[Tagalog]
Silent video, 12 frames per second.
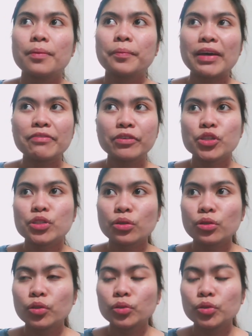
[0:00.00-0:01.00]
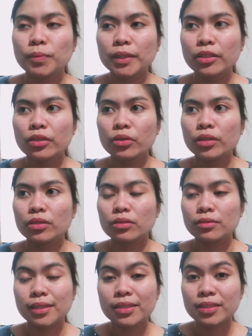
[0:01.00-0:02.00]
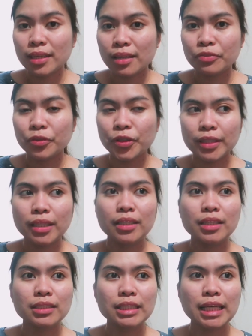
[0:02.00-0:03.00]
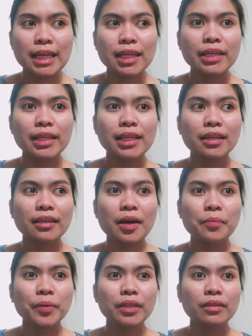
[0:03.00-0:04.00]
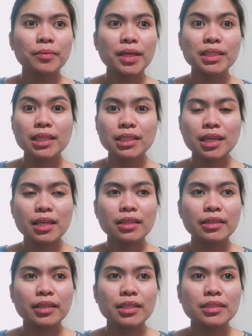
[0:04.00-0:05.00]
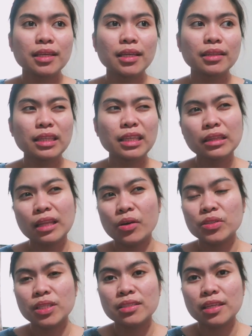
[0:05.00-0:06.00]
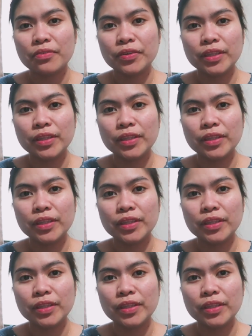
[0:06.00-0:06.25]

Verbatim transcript: 5 years ago, dumating ako dito, 2014, ang salary lang namin, basic salary is 19,700